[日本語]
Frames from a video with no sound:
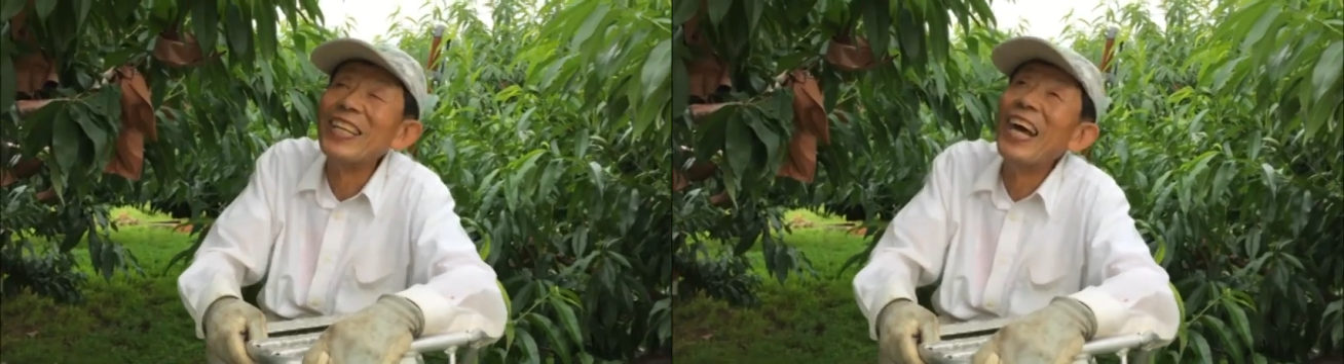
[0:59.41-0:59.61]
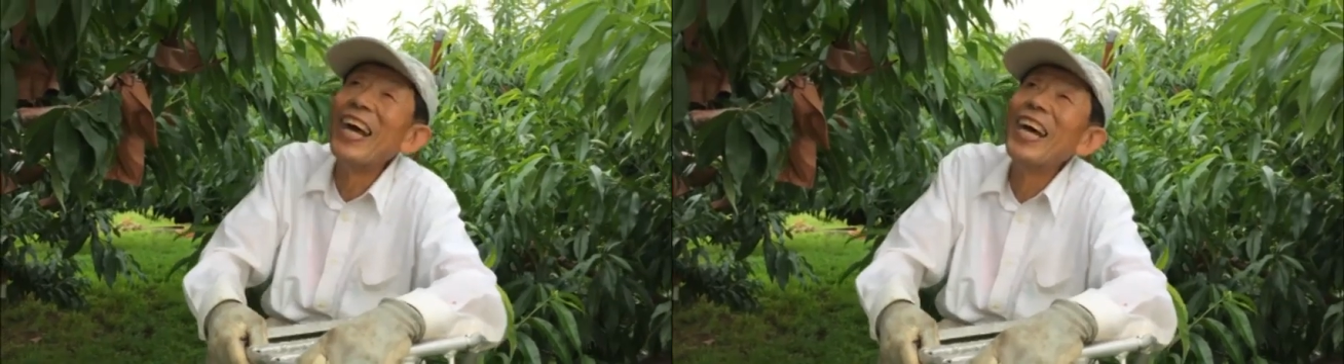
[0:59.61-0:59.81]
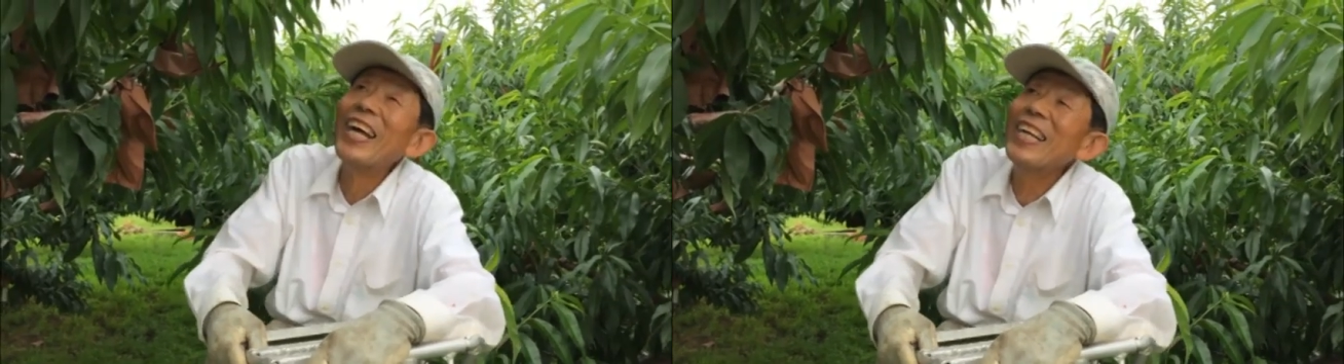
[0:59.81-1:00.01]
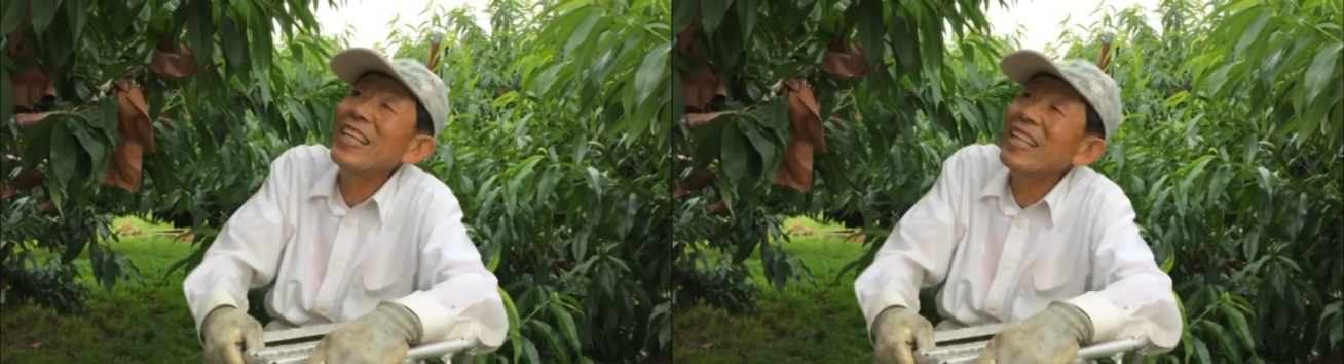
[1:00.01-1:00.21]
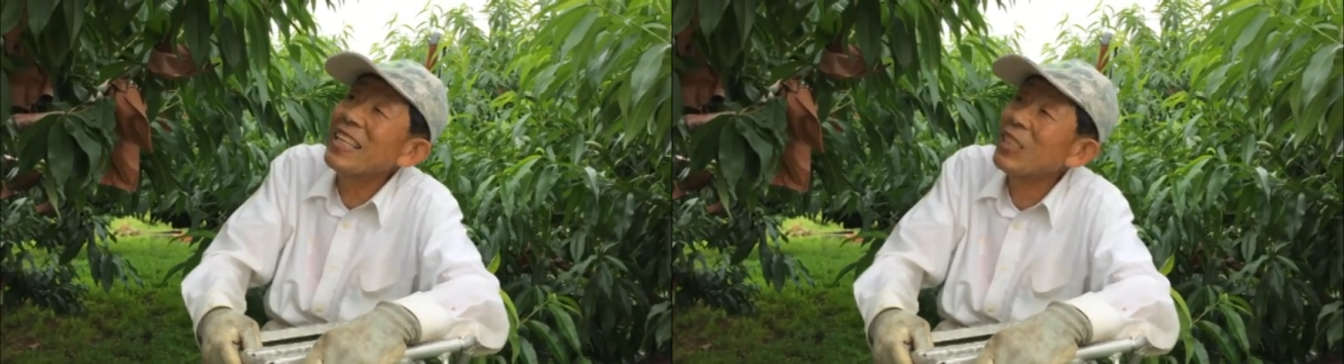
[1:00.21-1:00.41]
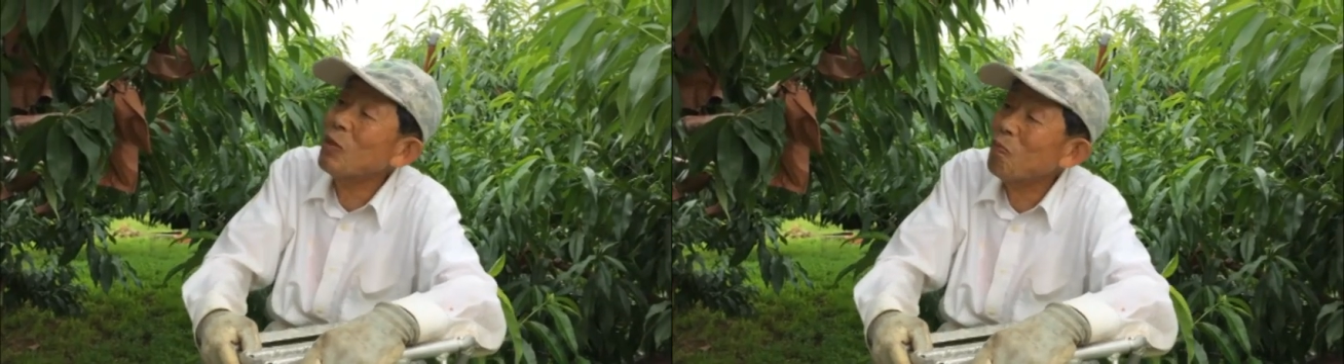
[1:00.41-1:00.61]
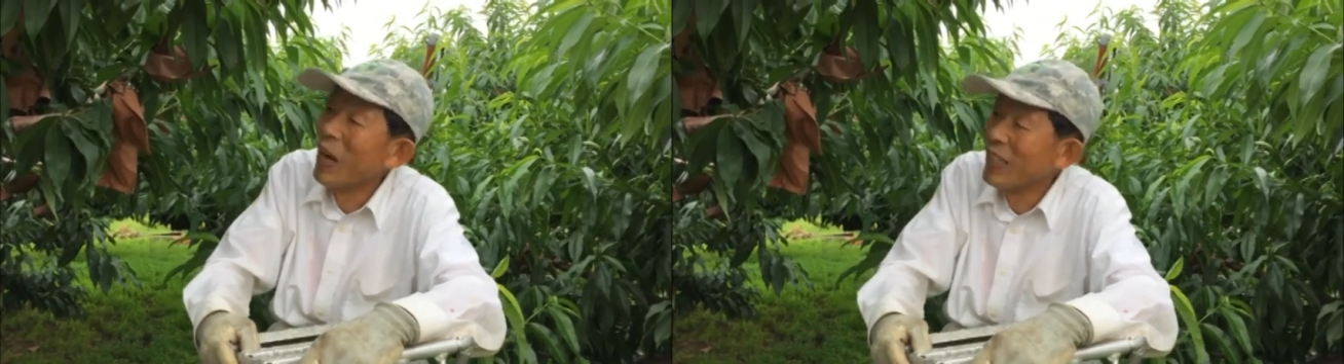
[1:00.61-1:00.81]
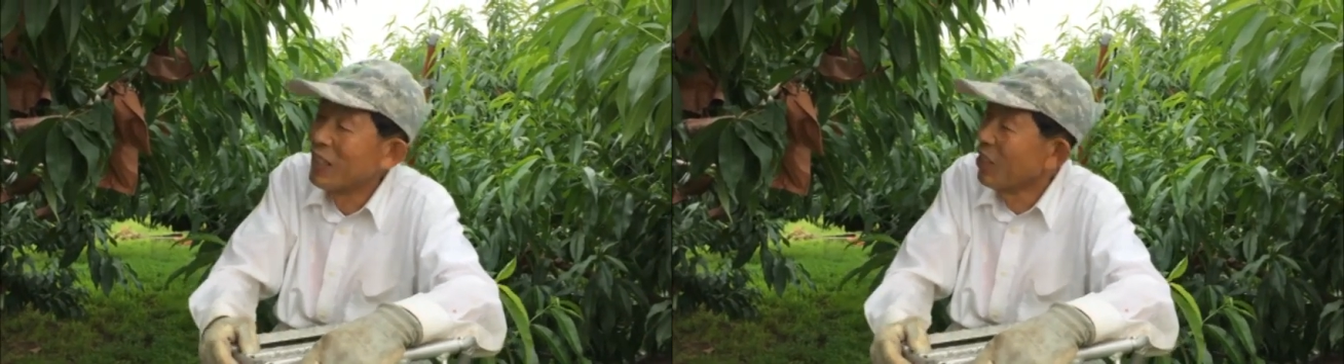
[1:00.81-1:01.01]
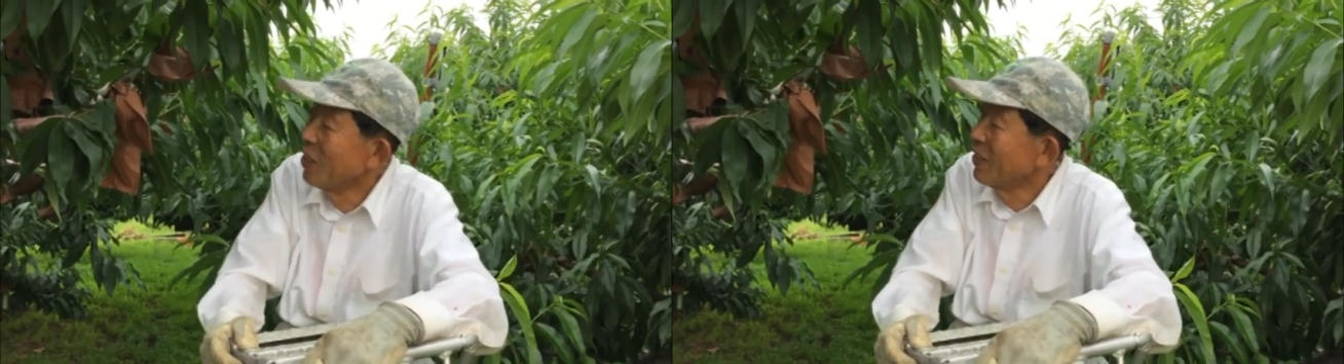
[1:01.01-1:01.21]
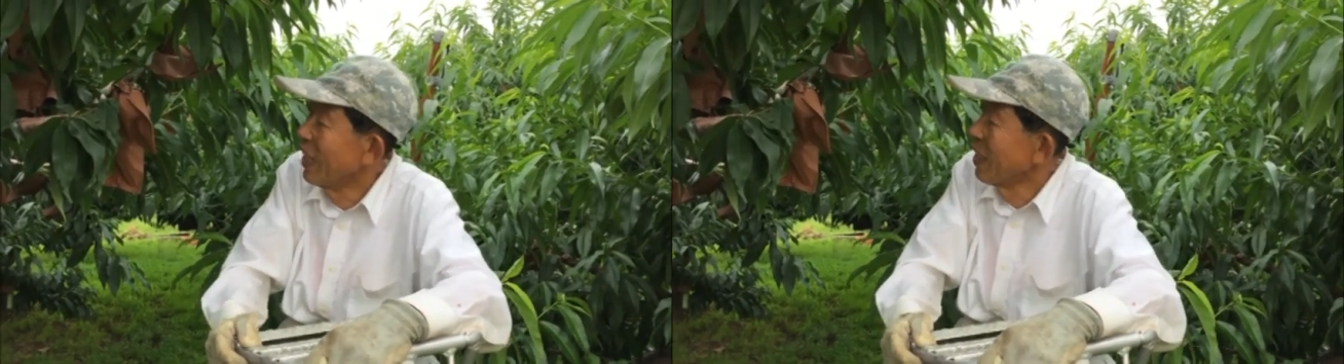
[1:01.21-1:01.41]
ね。心配です
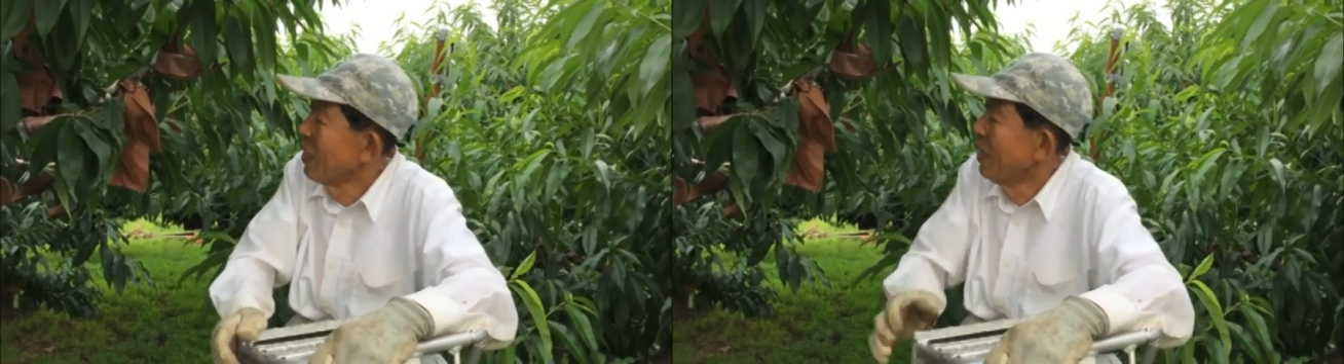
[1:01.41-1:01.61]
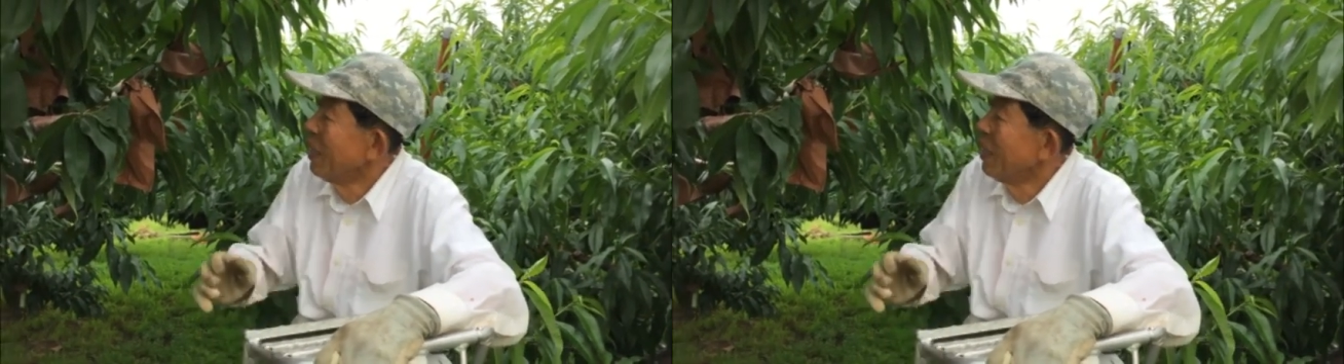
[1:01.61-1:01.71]
よ。で